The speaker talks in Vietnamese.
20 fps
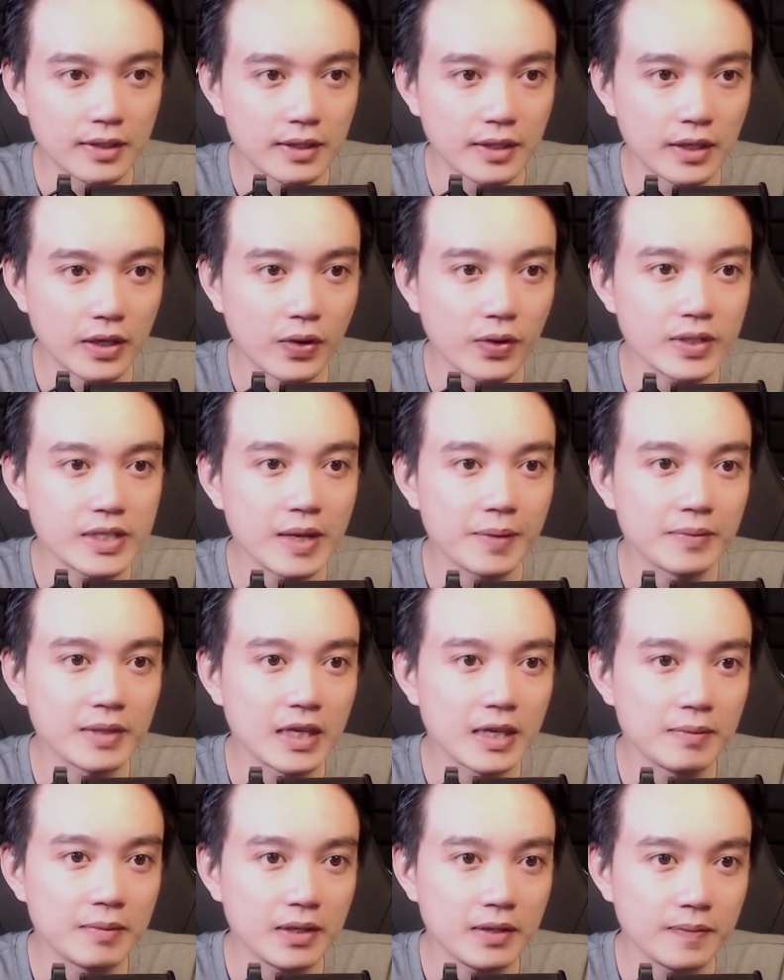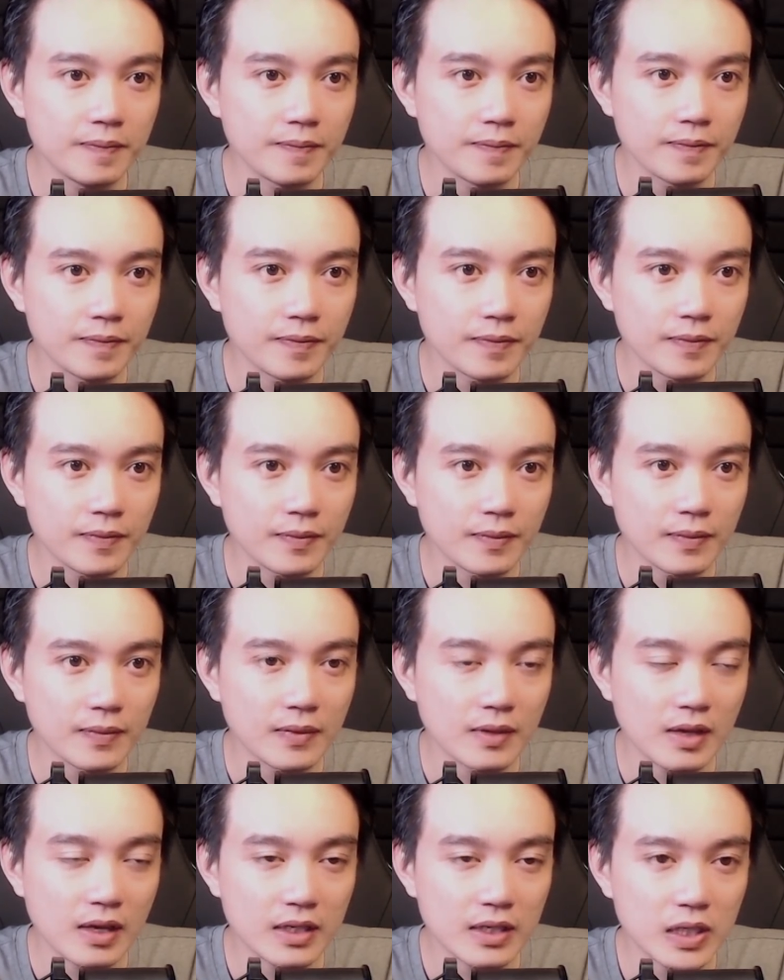"Thì hội Tràm Chim á,
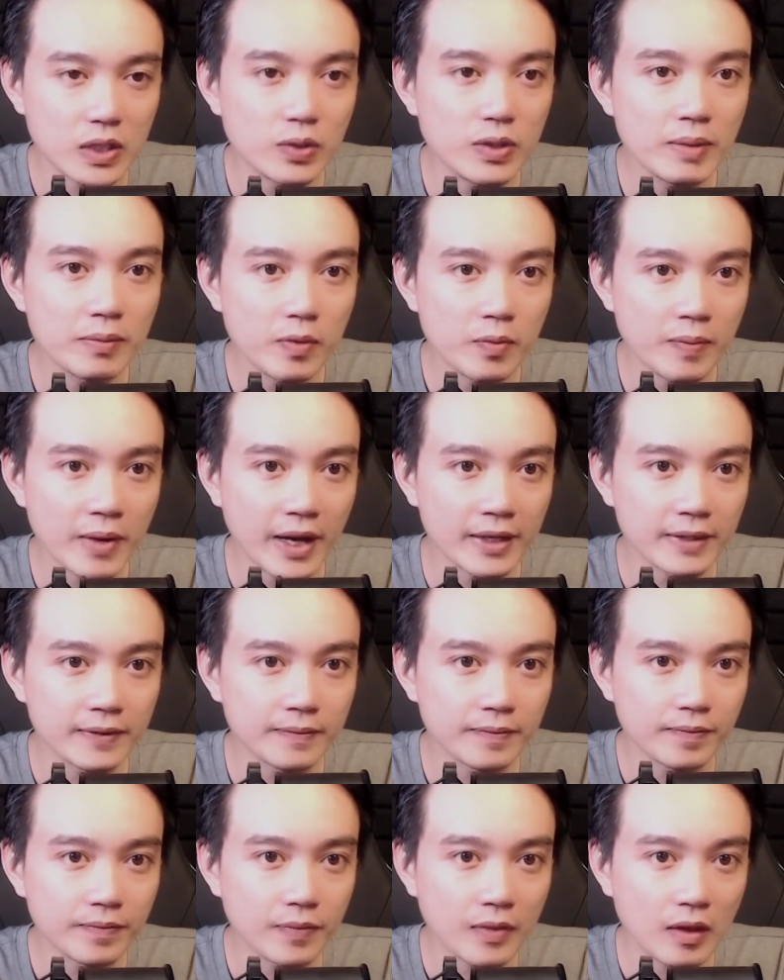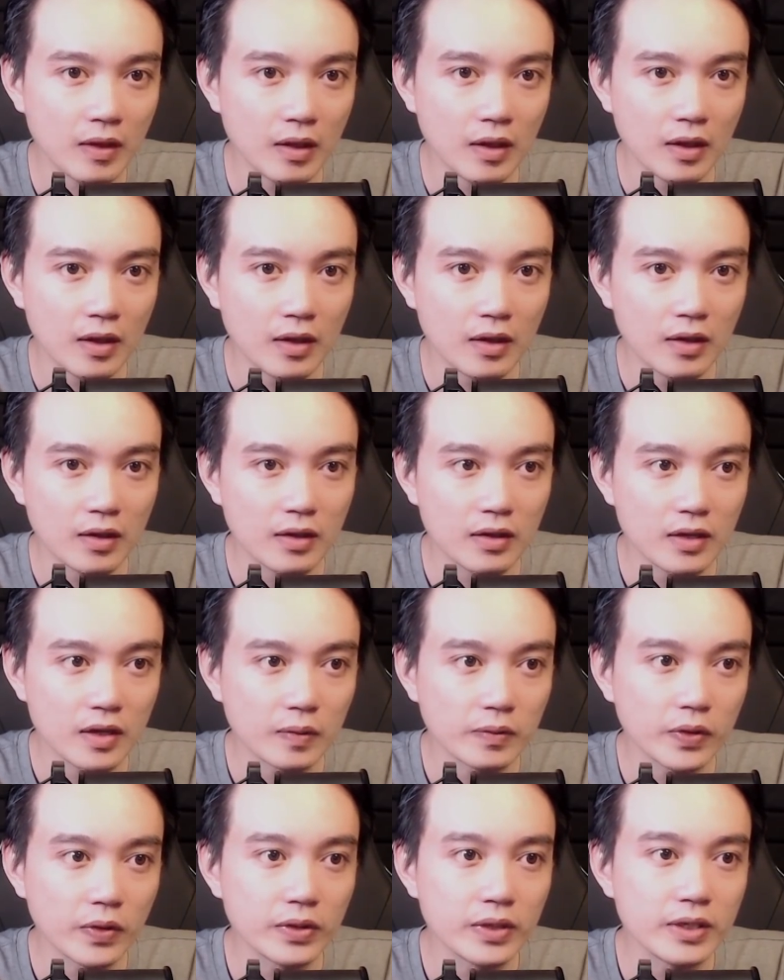anh cứu em một mạng,
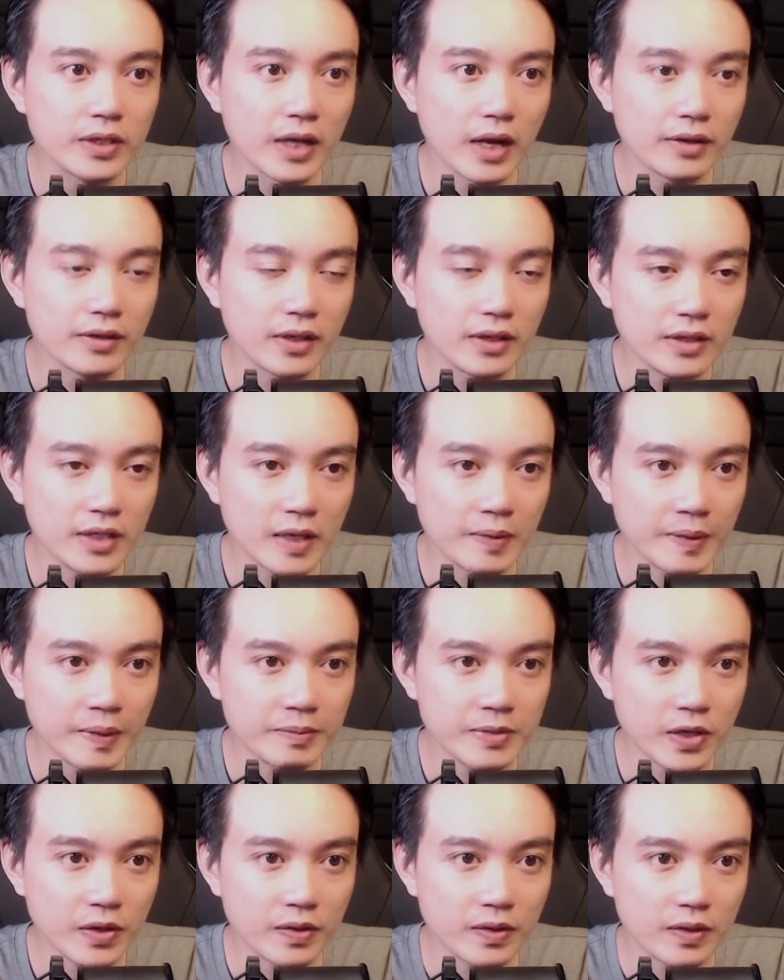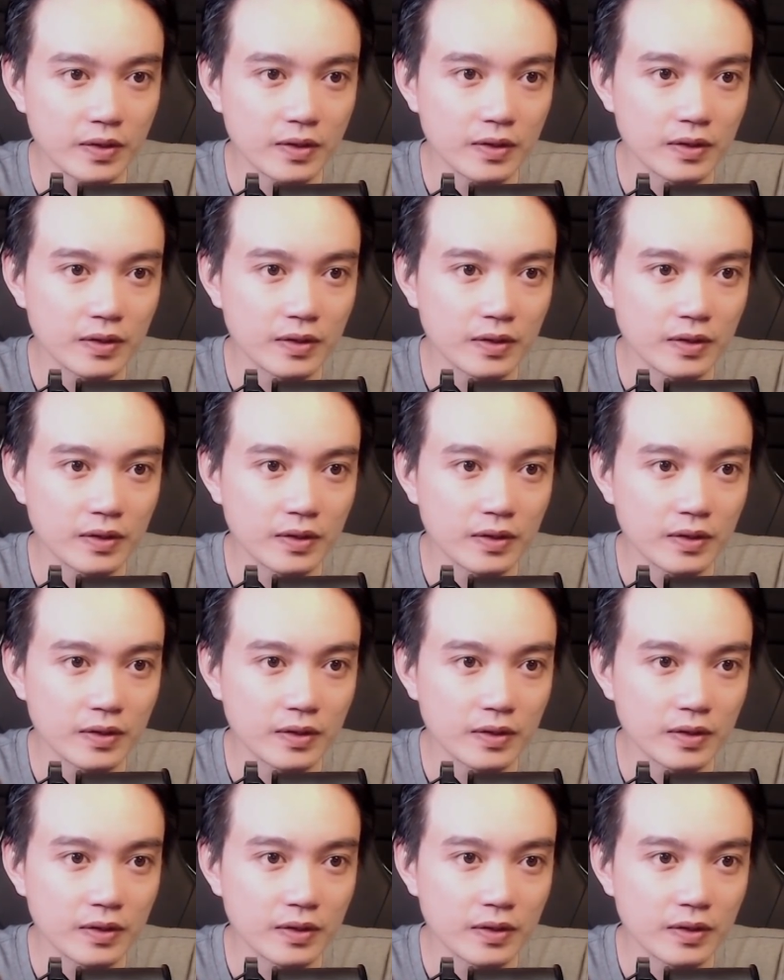không thôi nước nở nhấn chìm em rồi.